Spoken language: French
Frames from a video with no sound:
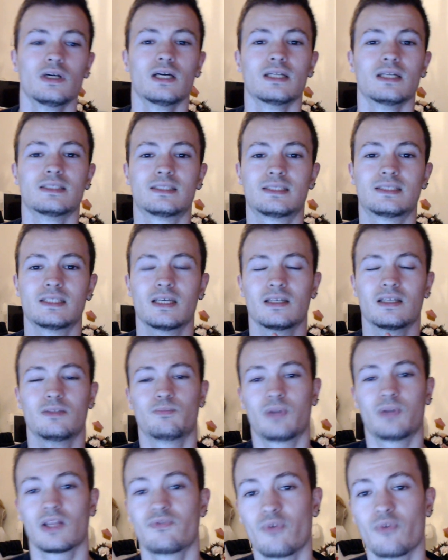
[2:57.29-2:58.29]
c'est une
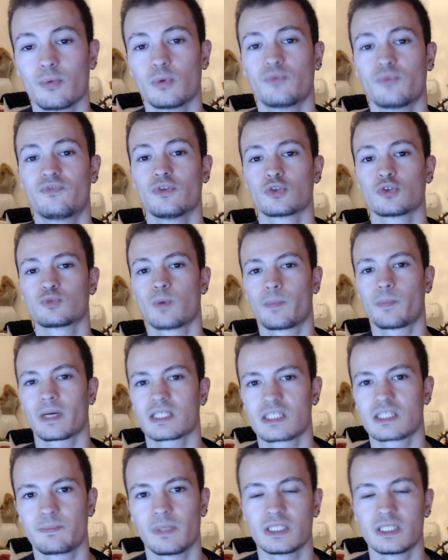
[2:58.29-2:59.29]
plateforme de financement
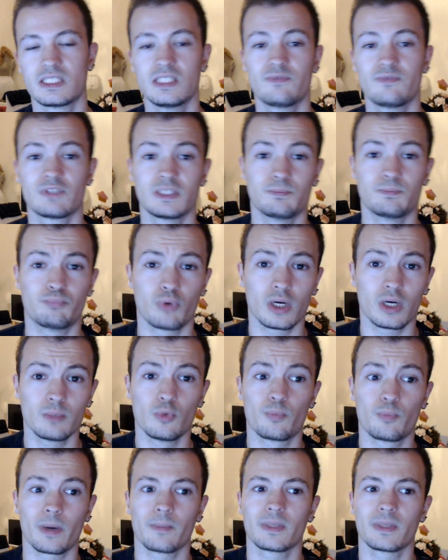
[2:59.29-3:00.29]
participatif qui pourrait me
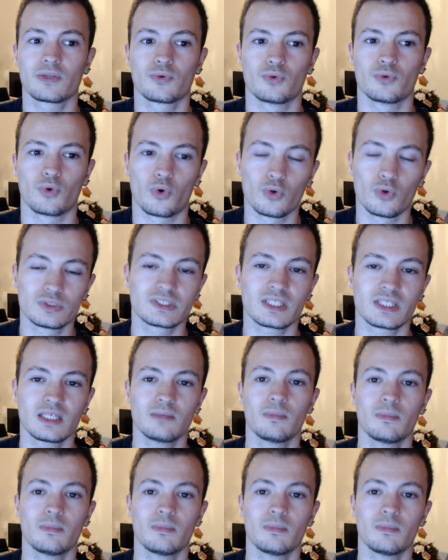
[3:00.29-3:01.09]
permettre de restream.